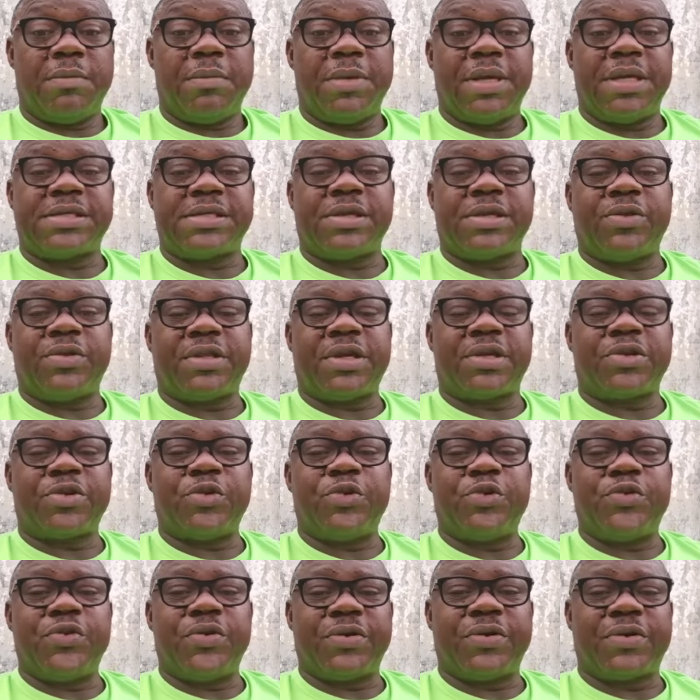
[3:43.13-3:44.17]
Mais ben, c'est le temps de
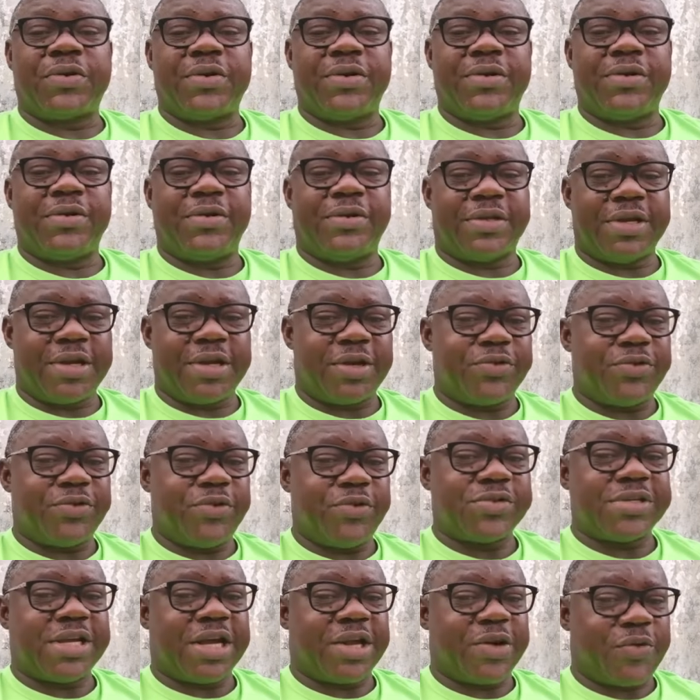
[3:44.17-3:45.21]
Dieu, le temps que Dieu
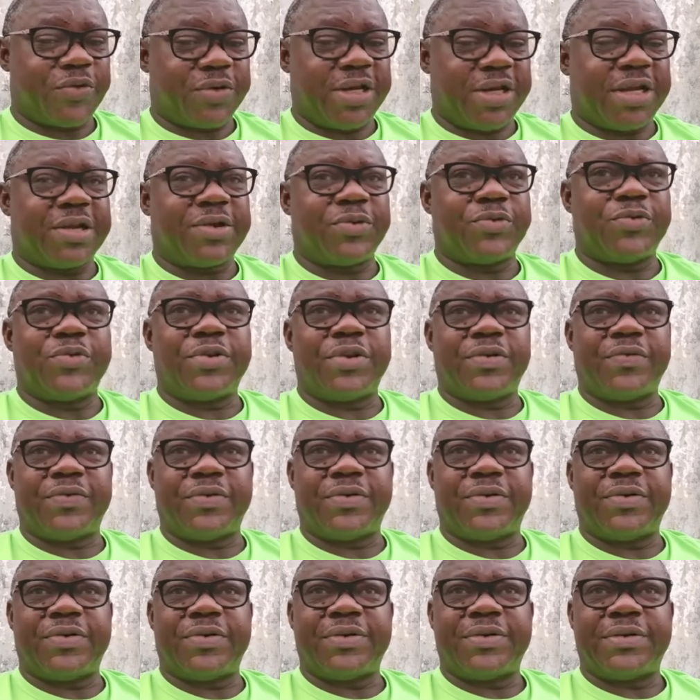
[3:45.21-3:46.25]
nous a accordé là, que nous
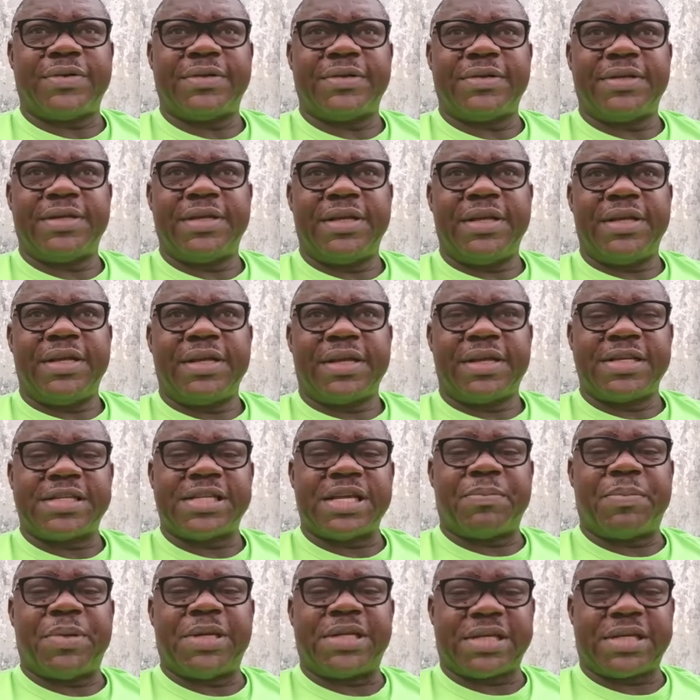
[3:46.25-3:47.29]
devons, qui
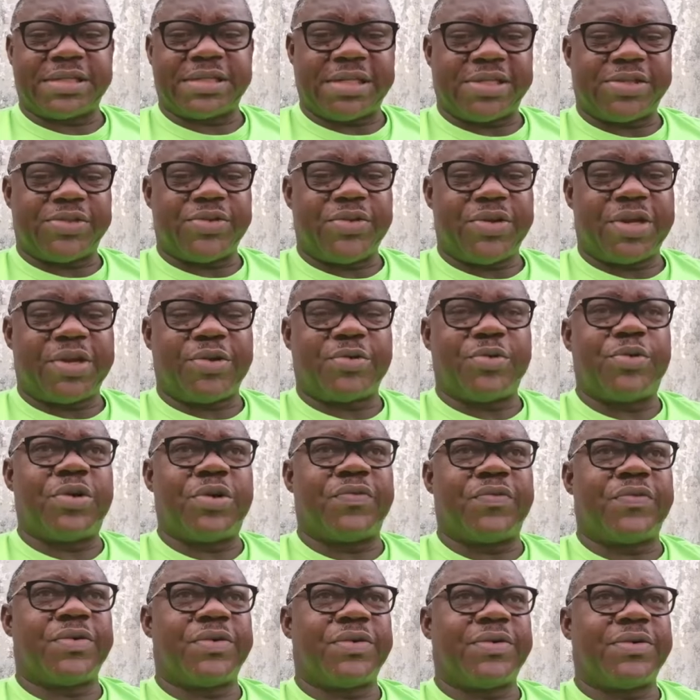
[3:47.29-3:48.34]
s'appelle transition et que nous
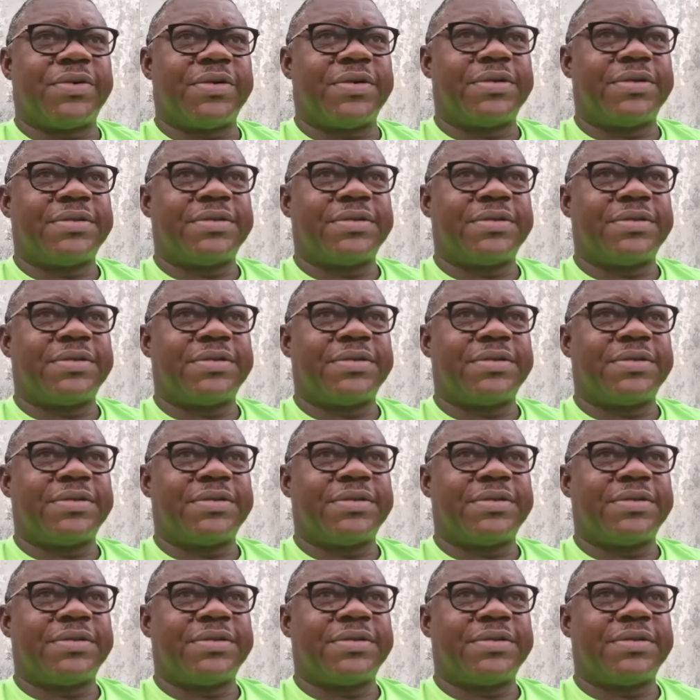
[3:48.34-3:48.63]
devons